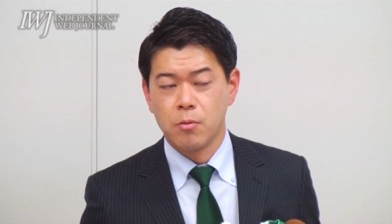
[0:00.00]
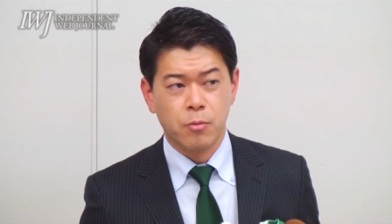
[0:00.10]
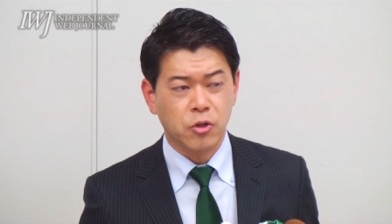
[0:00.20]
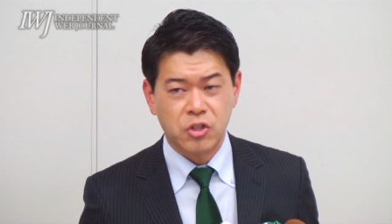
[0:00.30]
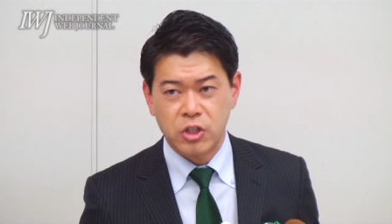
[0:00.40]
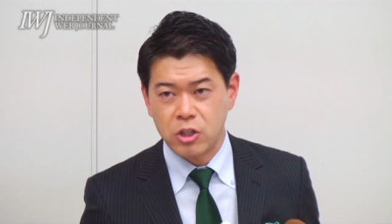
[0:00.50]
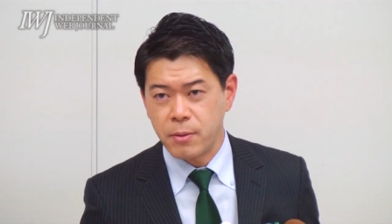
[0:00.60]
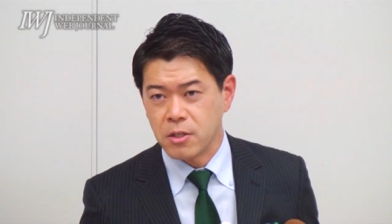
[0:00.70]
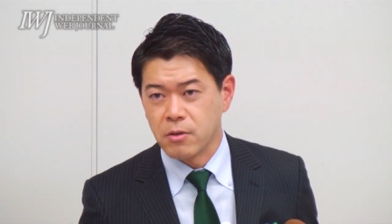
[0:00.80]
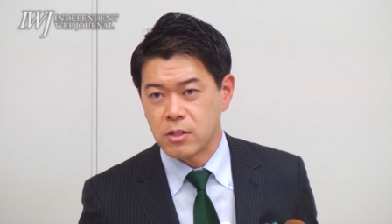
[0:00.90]
僕千
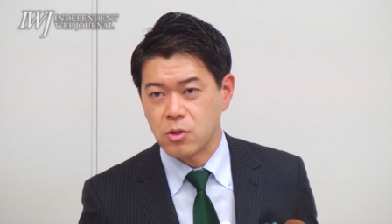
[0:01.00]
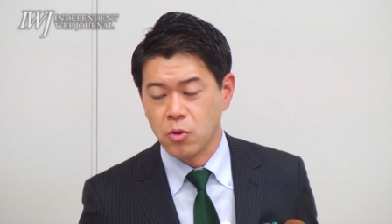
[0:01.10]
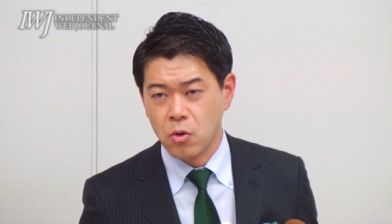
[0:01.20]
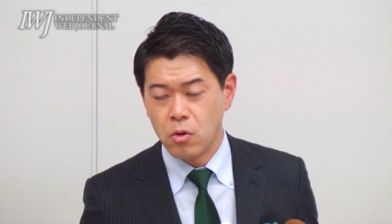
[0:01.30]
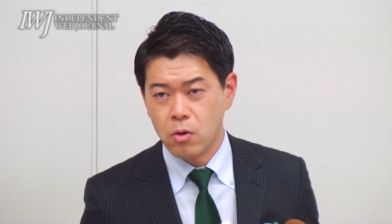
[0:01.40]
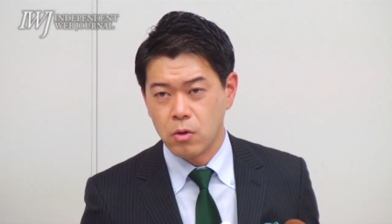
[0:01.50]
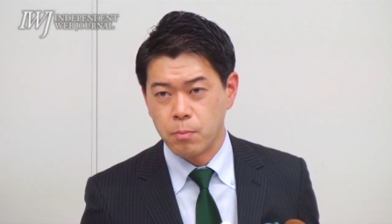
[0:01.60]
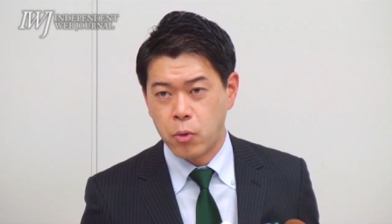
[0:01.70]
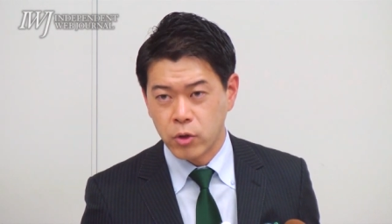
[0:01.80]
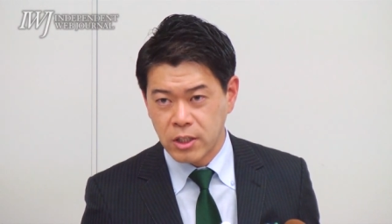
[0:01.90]
葉にはその
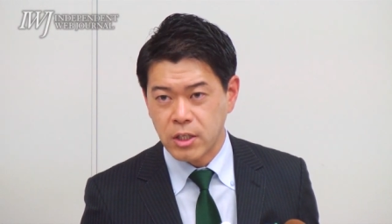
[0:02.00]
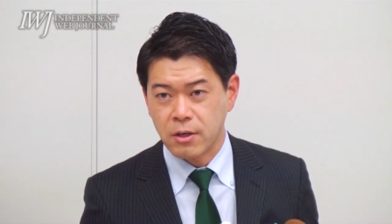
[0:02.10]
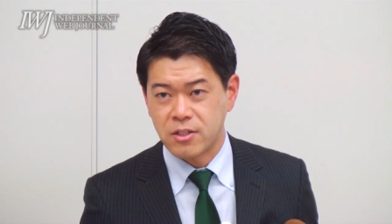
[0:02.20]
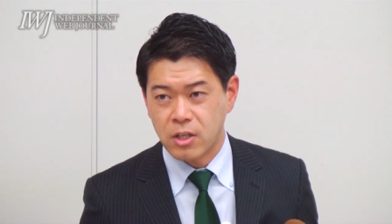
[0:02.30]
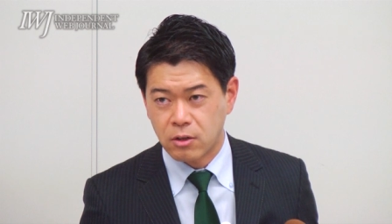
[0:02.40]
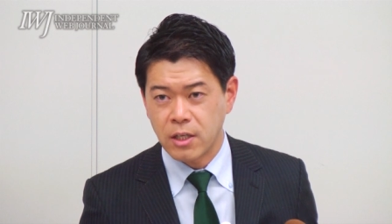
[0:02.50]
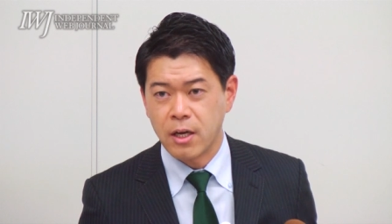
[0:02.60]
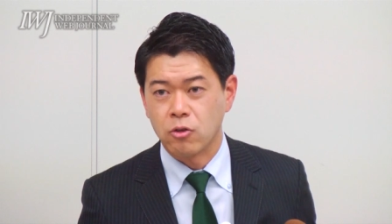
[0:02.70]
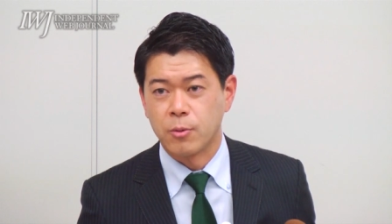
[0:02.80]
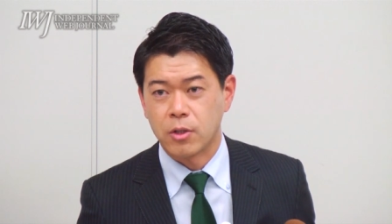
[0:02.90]
ポテンシャルが絶対に
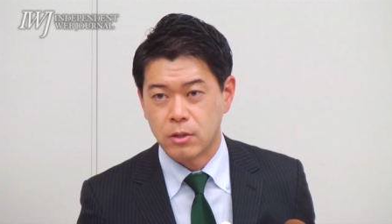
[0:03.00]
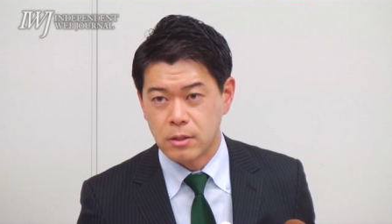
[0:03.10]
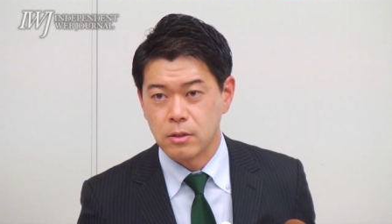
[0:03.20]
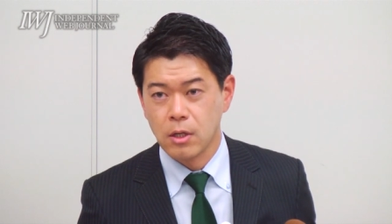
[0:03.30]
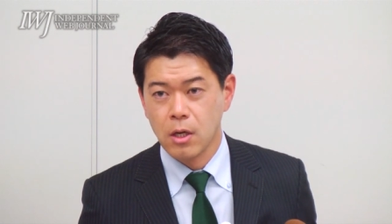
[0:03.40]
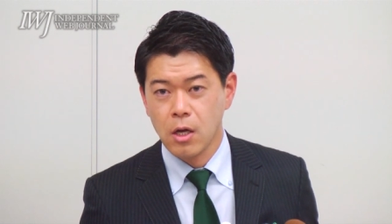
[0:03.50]
あると思ってるんです